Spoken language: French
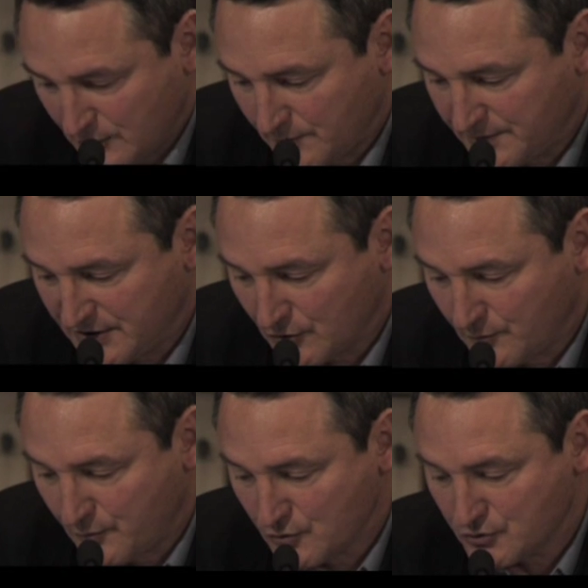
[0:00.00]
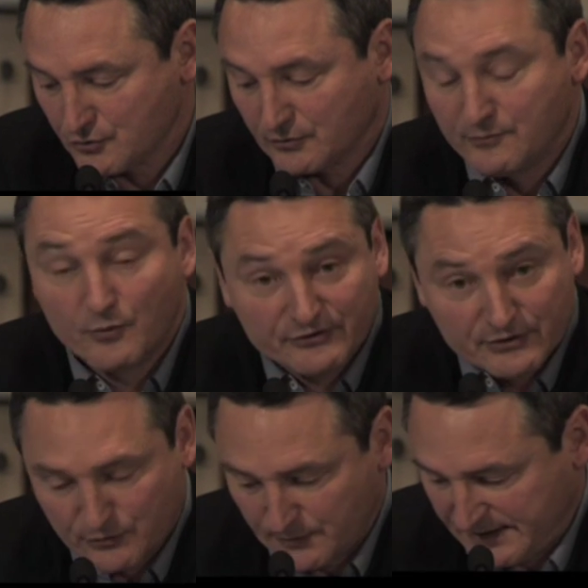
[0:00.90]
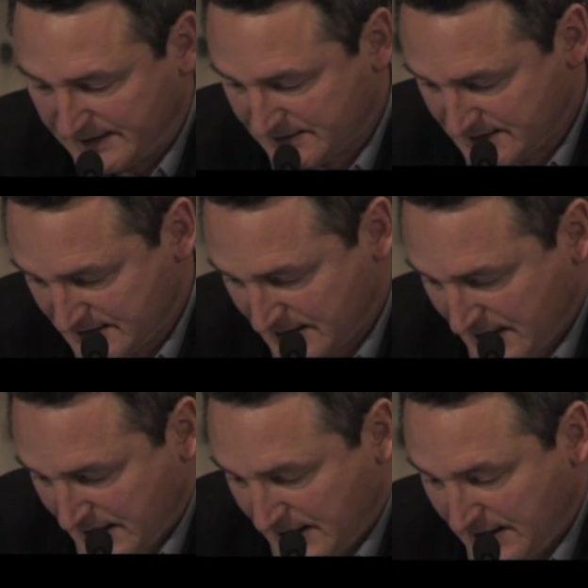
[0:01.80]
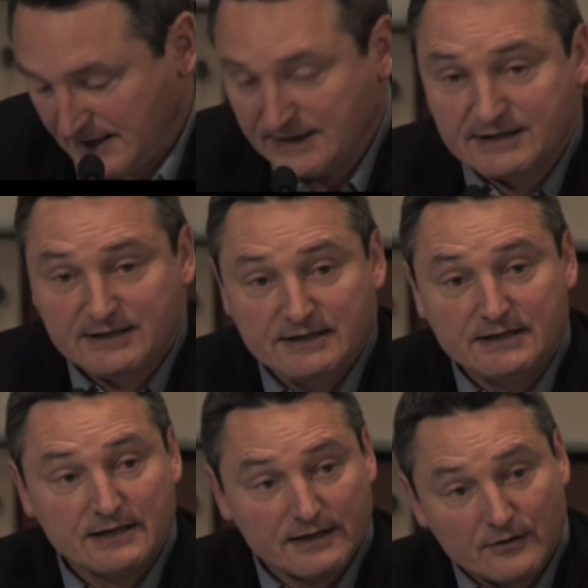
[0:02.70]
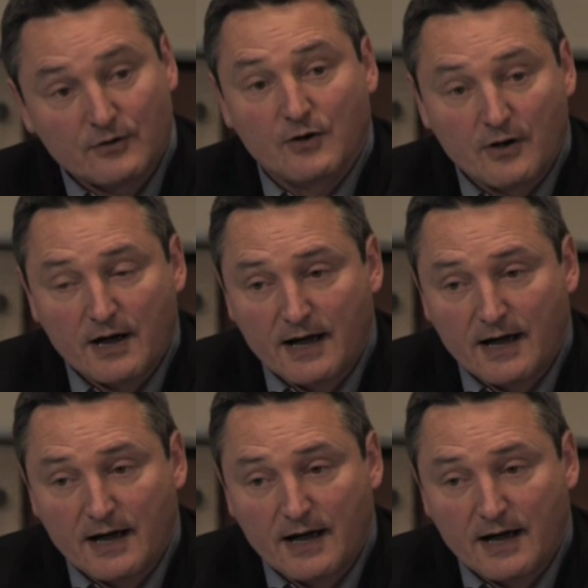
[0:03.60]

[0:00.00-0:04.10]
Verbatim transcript: repose sur une montée en compétences et qui euh,